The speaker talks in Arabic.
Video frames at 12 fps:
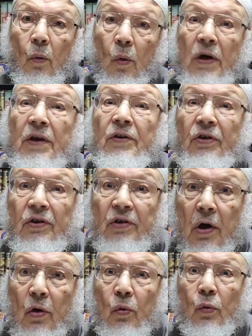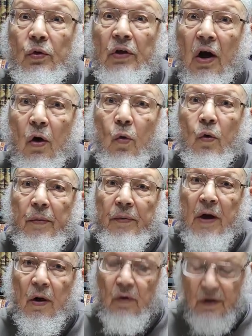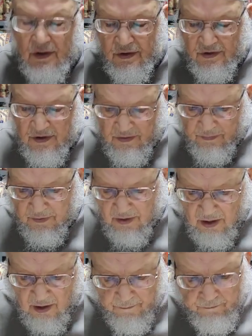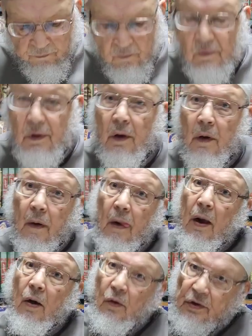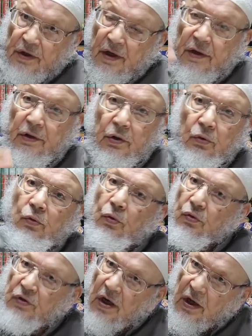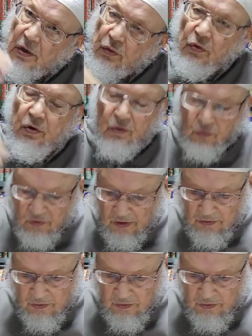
والانتصار والتقوي بها والإعجاز بها وصار الدين يسخر لنصرة